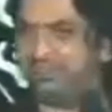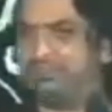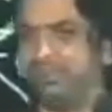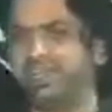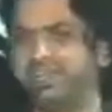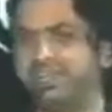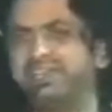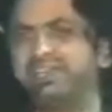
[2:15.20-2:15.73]
या ना
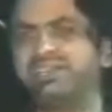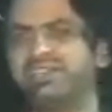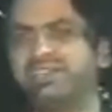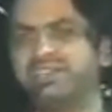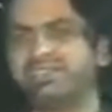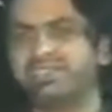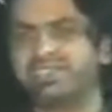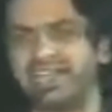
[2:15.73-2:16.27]
माने
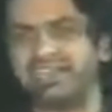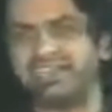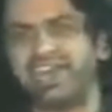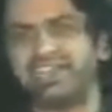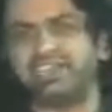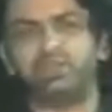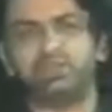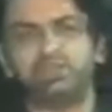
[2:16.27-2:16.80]

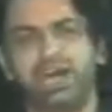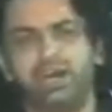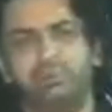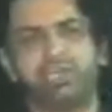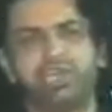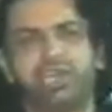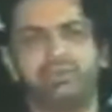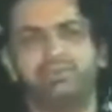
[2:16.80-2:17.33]
सादात
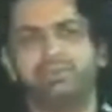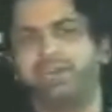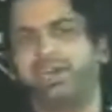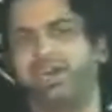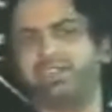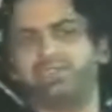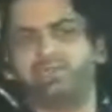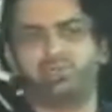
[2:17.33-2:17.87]
उजाम के आगे मेरी
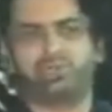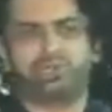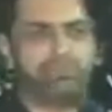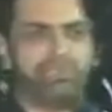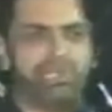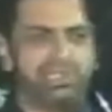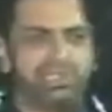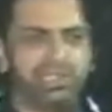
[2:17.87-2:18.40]
हाथ जोड़
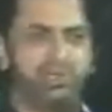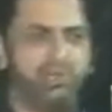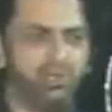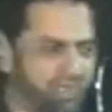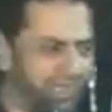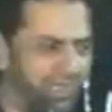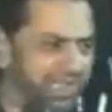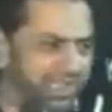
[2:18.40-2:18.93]
के मिन्नत है
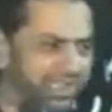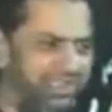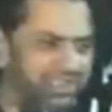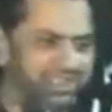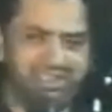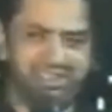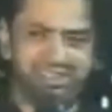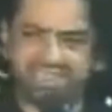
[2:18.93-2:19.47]
हो सके
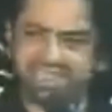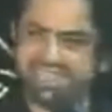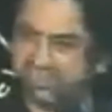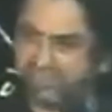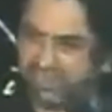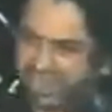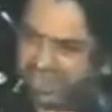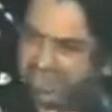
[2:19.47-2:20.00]

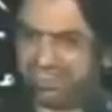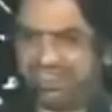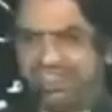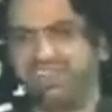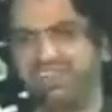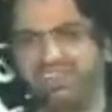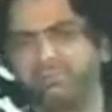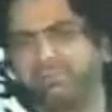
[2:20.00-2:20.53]
ईद वाले दिन
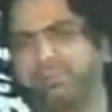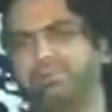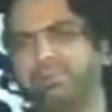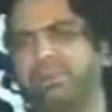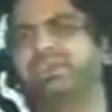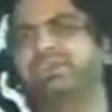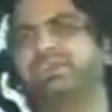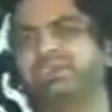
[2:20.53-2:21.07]
काले कपड़े
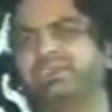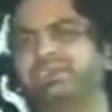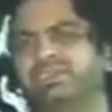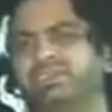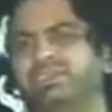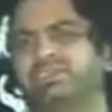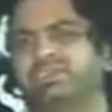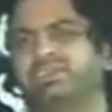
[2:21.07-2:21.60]
पहने
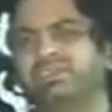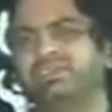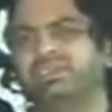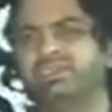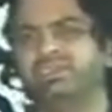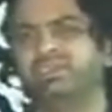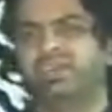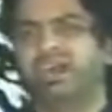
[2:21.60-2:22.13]

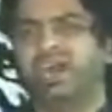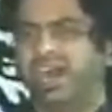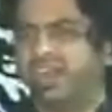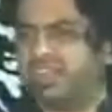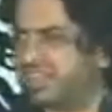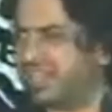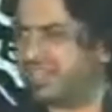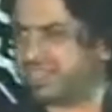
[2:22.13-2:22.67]

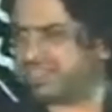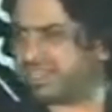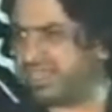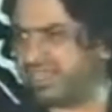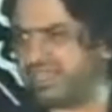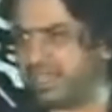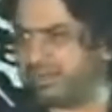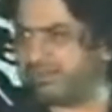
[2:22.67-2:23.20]
आजकल
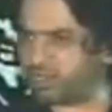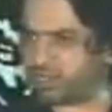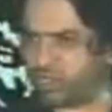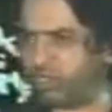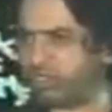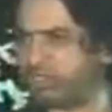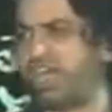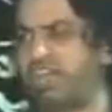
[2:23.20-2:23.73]
किसी के घर में
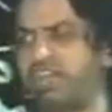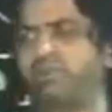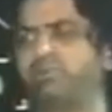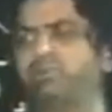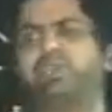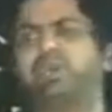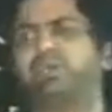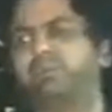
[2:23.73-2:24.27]
सौ साल का
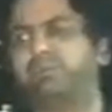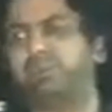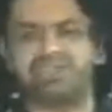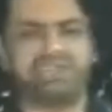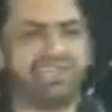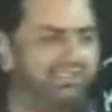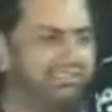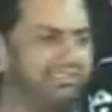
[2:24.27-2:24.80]
बुढ़ा भी
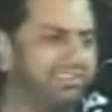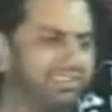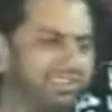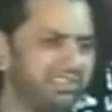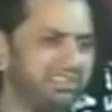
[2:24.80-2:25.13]
मर जाए ना